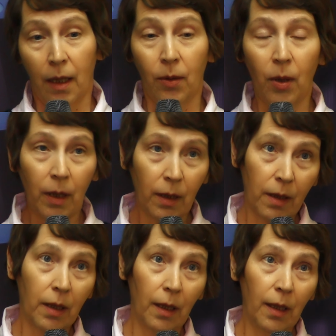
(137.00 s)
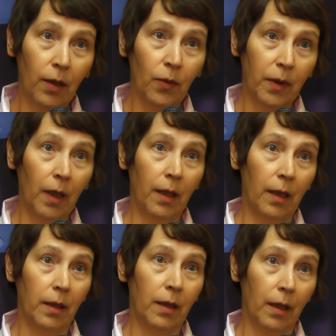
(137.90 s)
Но они, к сожалению, в
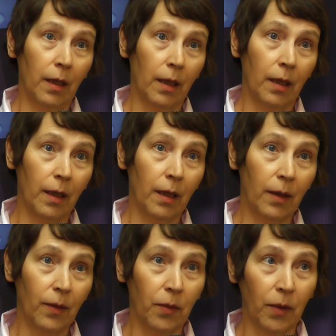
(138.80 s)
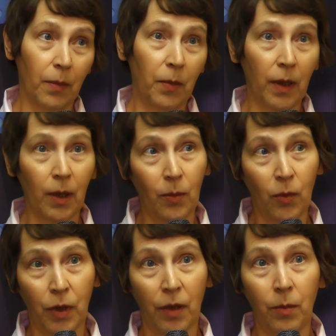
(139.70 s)
Тольятти. Вот,
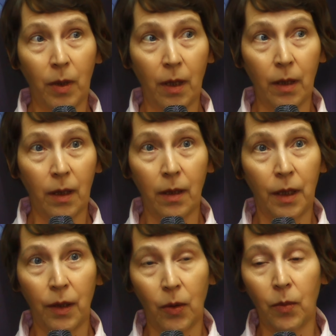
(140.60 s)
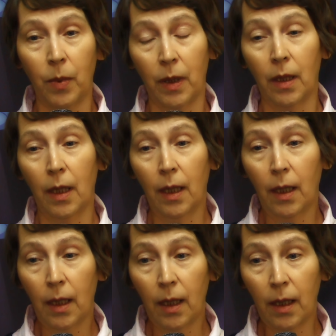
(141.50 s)
поэтому очень бы хотелось, чтобы
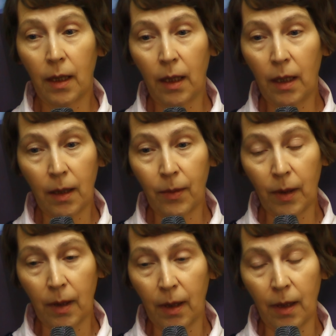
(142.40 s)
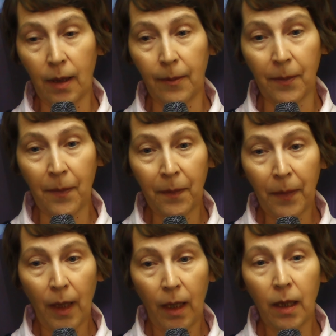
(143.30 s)
а, их вот это
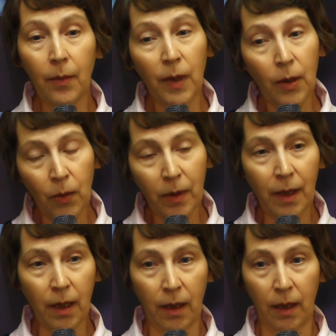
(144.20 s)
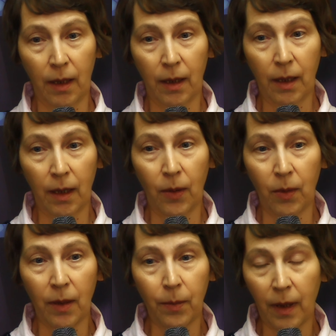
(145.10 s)
их методика,
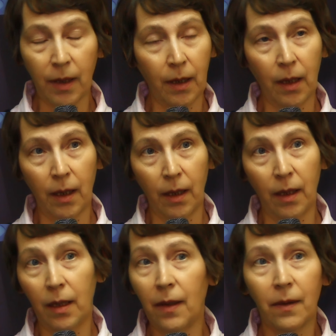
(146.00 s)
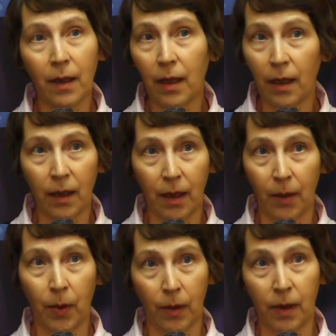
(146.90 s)
которая простая и
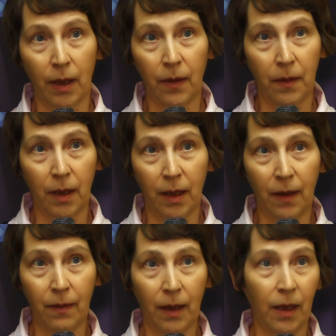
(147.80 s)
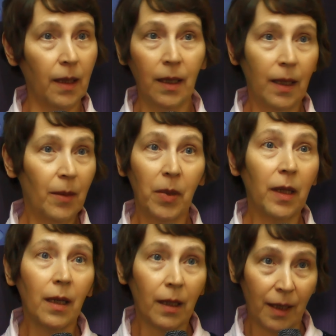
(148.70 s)
невероятно просто эффективная,
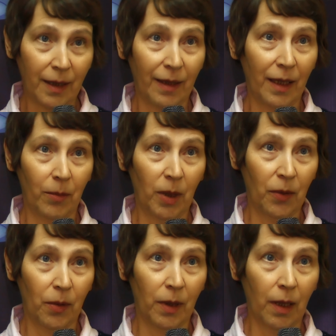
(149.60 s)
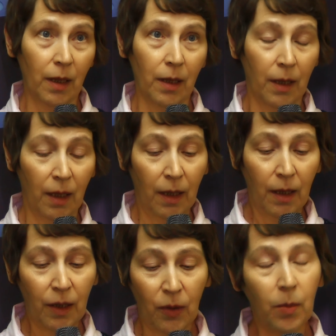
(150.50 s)
прекрасная методика,
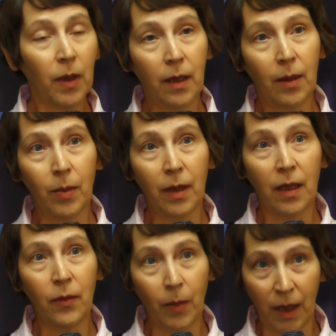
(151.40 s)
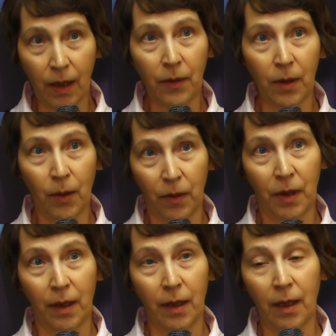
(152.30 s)
чтобы она была и в Москве
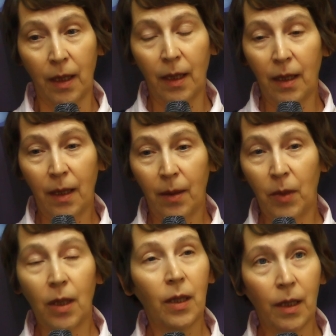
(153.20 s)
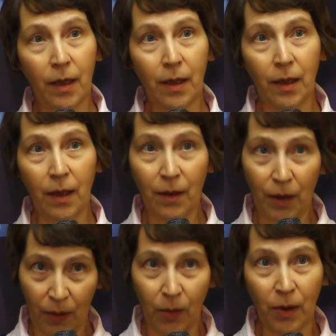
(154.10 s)
тоже. Мне кажется,
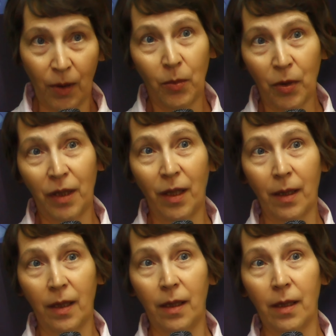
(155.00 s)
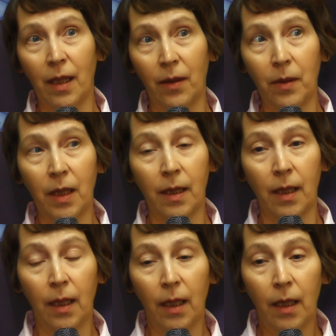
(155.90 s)
что это можно
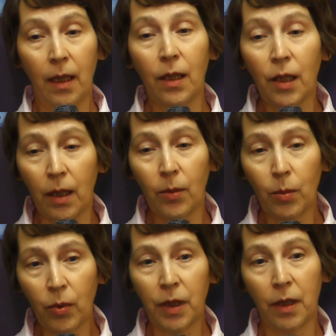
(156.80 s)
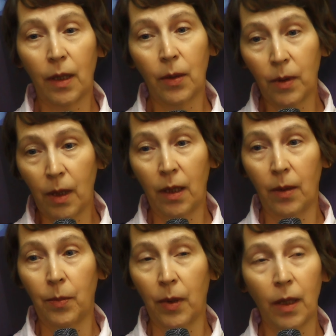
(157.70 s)
организовать, и чем больше
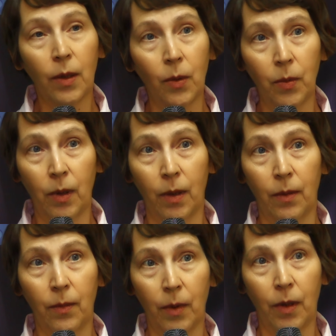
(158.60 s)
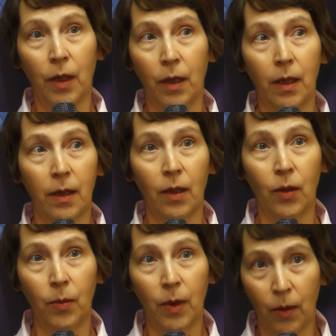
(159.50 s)
людей пройдут вот через
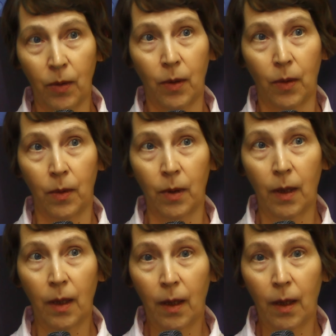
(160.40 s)
эту методику,